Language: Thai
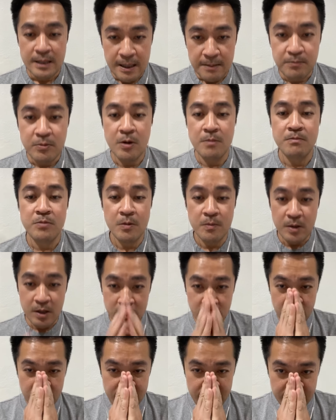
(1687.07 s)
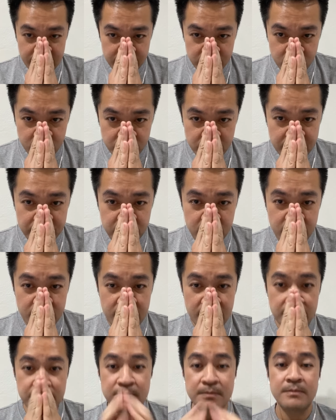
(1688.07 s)
ครับผมขอโทษนะครับคุณบรรพ
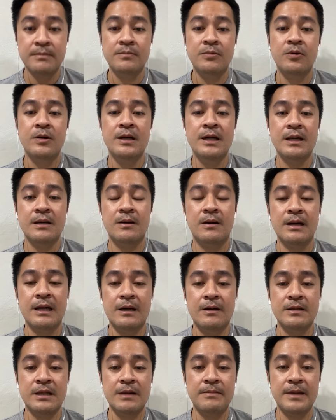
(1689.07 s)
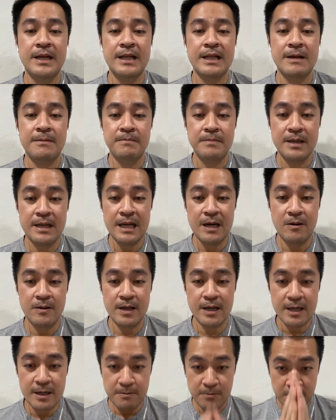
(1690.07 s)
ตครับพูดเรื่องของเราแต่ไม่ได้ทำเพื่อเรา
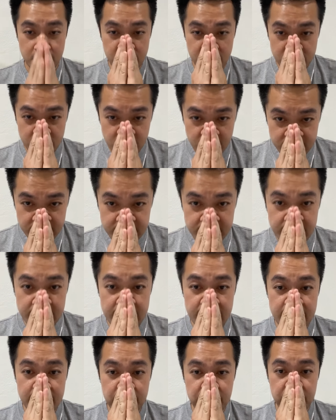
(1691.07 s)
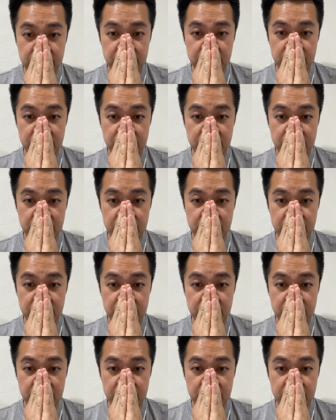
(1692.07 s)
นะครับผมขอโทษจริงๆนะครับ